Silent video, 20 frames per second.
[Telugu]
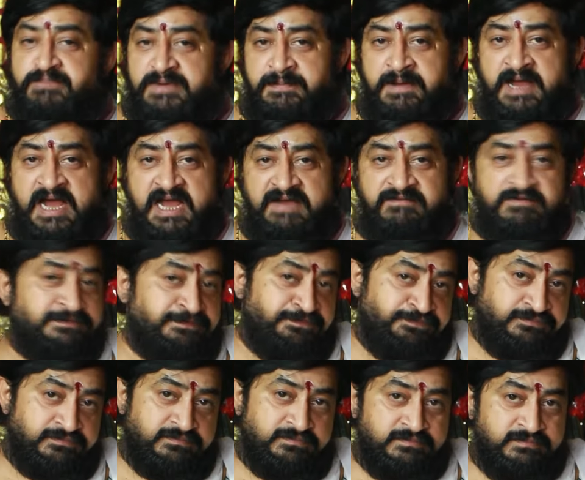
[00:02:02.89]
ప్రభావం
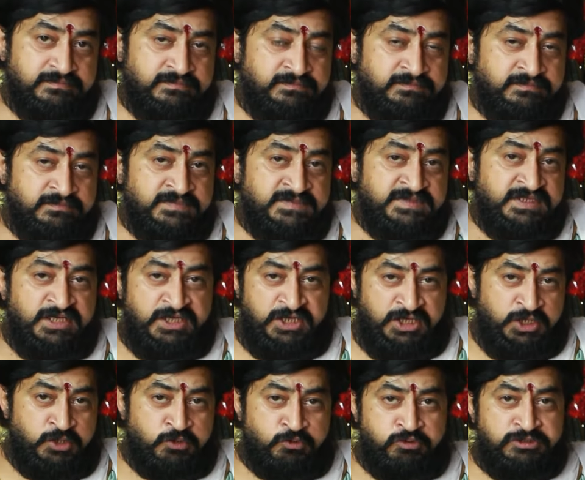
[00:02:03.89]

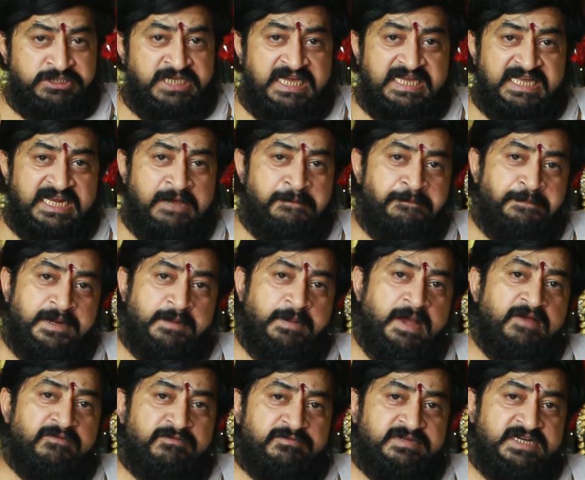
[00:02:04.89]
ఈ కుజగ్రహ
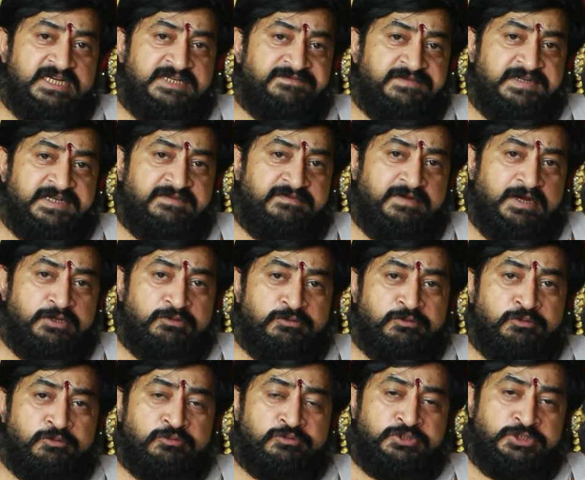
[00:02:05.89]
ప్రభావం ఉండేటువంటి వాళ్ళు
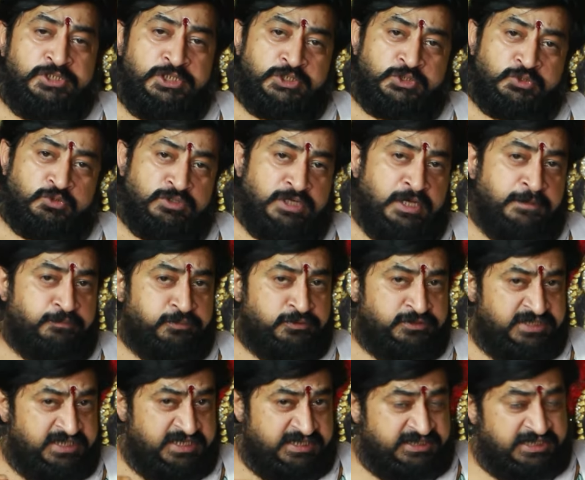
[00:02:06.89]
తీసుకున్న అప్పు
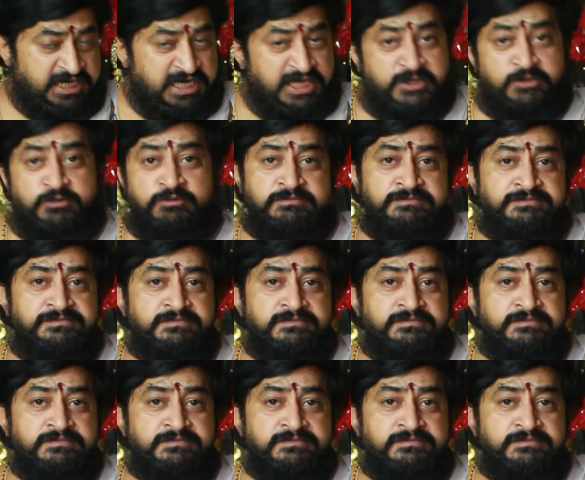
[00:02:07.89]
తీర్చలేరు